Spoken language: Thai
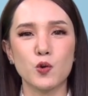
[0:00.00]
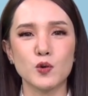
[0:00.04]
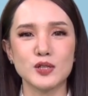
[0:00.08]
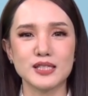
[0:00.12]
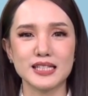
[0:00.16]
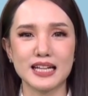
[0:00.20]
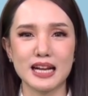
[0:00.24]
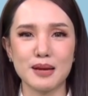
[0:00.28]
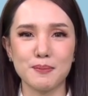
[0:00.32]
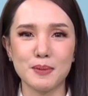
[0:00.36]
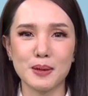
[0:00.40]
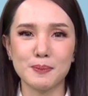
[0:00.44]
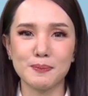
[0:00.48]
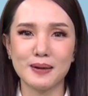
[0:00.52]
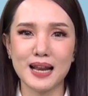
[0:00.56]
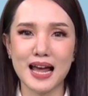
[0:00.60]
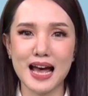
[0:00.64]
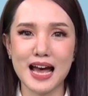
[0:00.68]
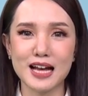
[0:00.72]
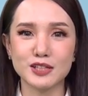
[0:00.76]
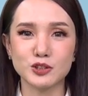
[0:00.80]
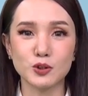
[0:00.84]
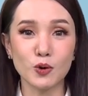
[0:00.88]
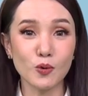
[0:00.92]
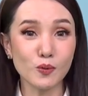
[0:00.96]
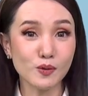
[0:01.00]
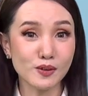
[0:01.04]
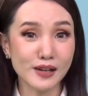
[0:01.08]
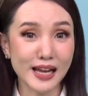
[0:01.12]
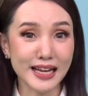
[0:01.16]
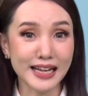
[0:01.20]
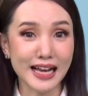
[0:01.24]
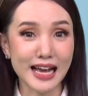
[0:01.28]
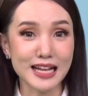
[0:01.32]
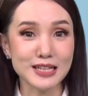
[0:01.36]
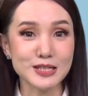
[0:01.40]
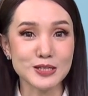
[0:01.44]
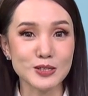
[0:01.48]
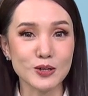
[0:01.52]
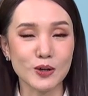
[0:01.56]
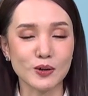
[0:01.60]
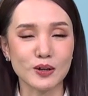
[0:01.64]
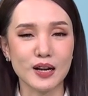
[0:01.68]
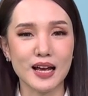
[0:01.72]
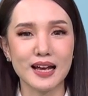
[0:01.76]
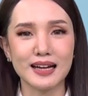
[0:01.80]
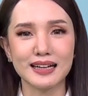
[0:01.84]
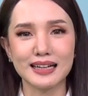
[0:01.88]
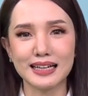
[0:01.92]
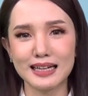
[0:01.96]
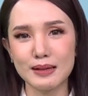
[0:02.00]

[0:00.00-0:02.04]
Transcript: คุณจะได้ไม่พลาดทุกรายการสด